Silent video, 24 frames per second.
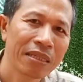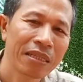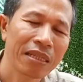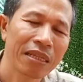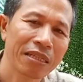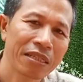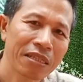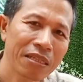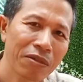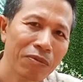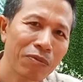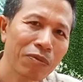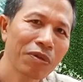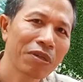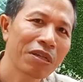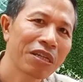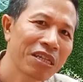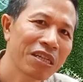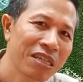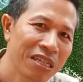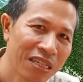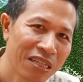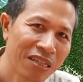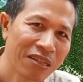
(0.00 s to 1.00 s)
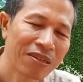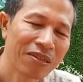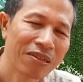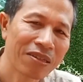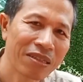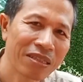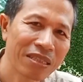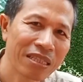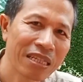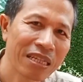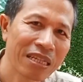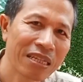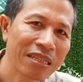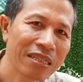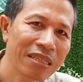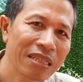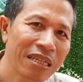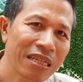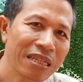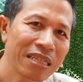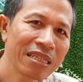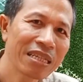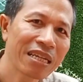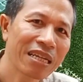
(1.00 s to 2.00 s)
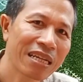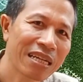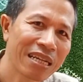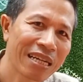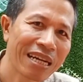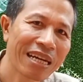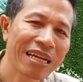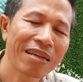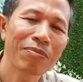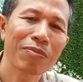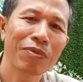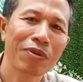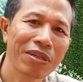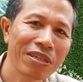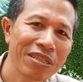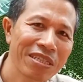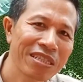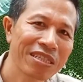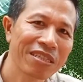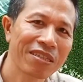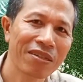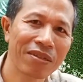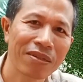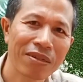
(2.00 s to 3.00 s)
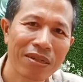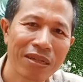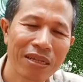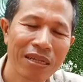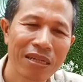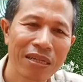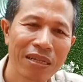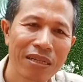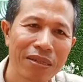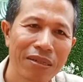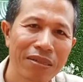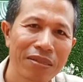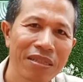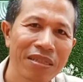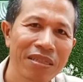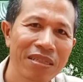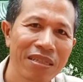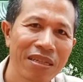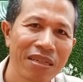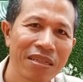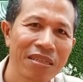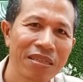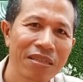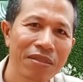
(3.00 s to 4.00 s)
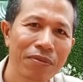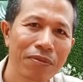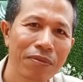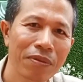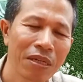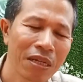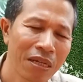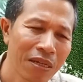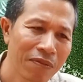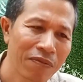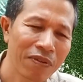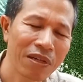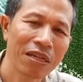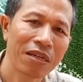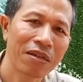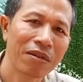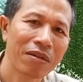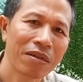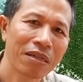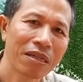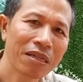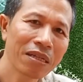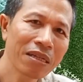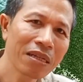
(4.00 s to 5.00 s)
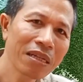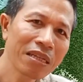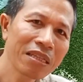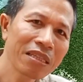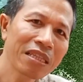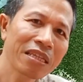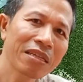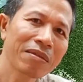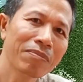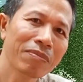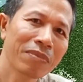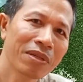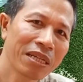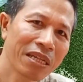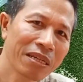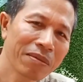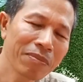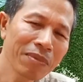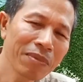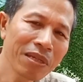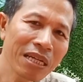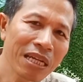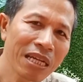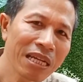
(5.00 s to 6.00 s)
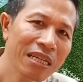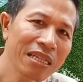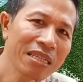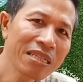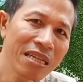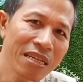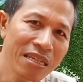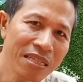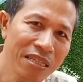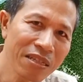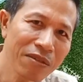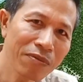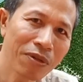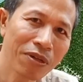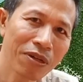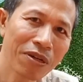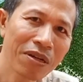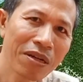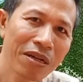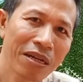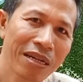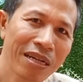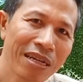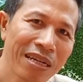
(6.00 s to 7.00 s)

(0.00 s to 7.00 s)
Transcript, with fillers: thì trong con người họ thì cứ thấy rằng là ăn một cái gì đó nó sẽ dễ chịu vậy họ cứ đi tìm kiếm cái dễ chịu đó